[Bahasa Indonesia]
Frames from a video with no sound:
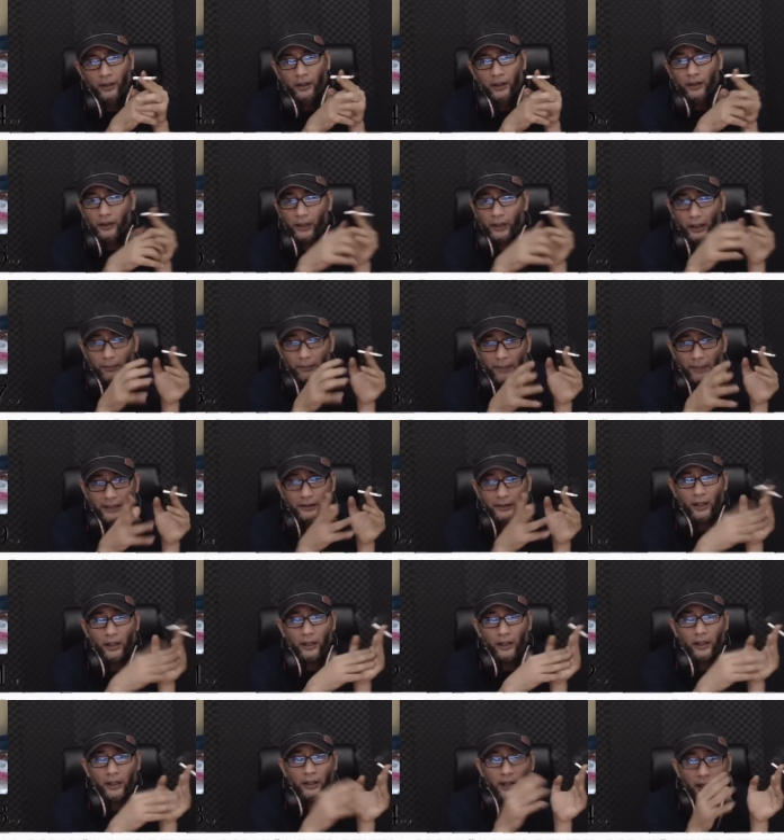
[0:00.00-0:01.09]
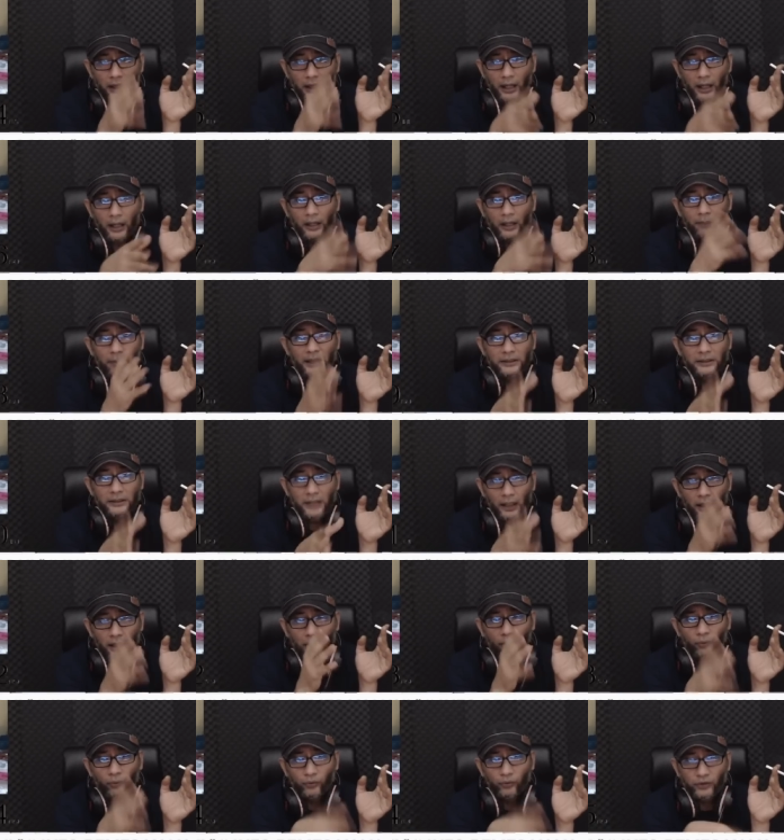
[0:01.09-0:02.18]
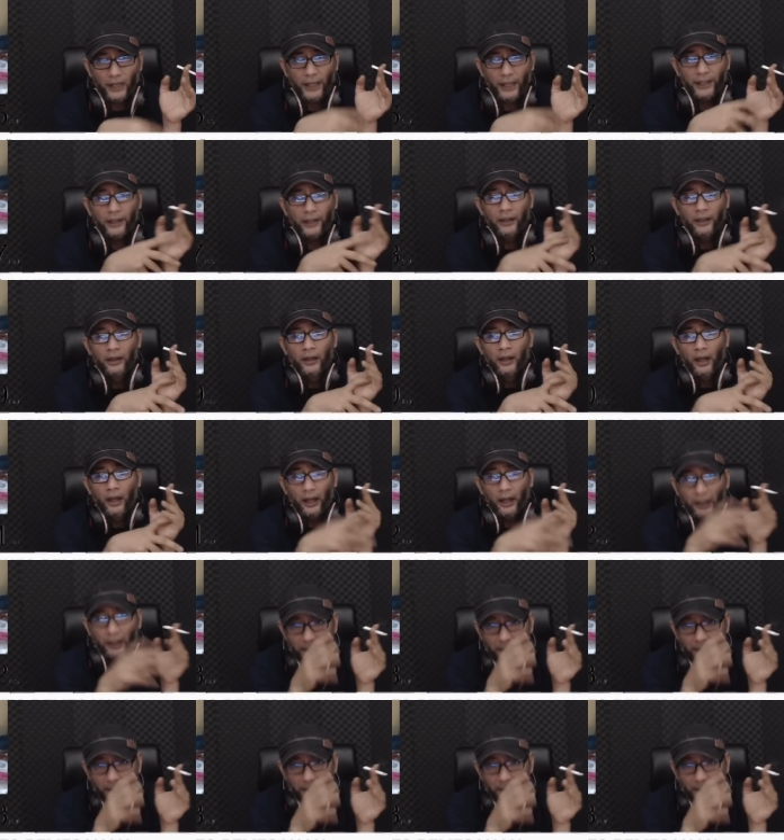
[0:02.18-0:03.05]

di Kalimantan ada Dayak ada Banjar ada Kutai ada